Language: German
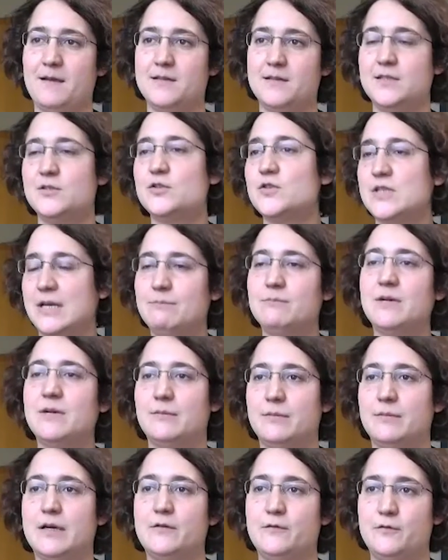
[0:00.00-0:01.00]
die
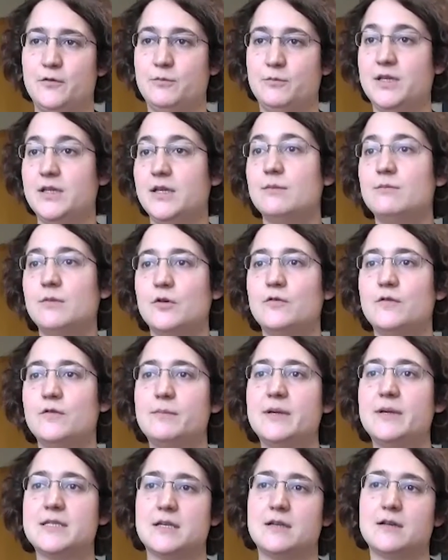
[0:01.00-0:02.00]
Zusammenarbeit für mich eben auch
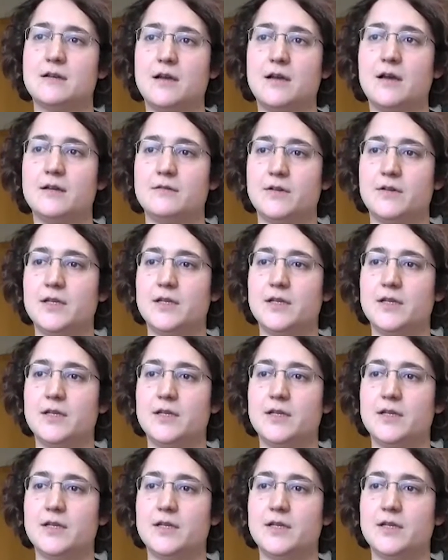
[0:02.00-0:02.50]
verbessern kann,